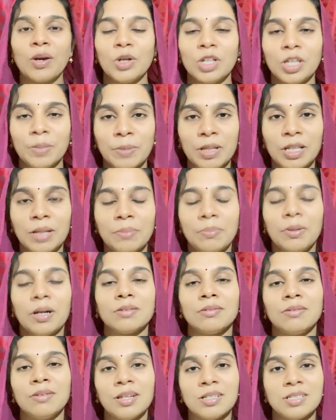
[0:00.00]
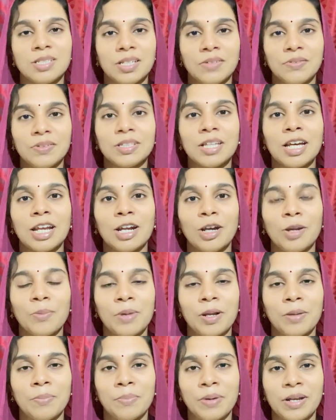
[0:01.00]
కొంతమంది భక్తుల జీవితాలను
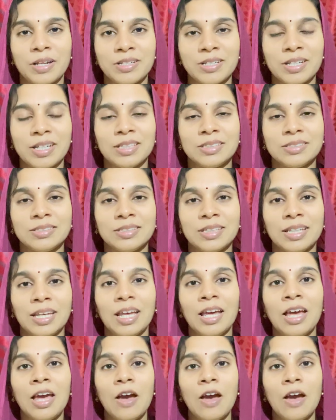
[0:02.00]
మనం పరిశీలిస్తే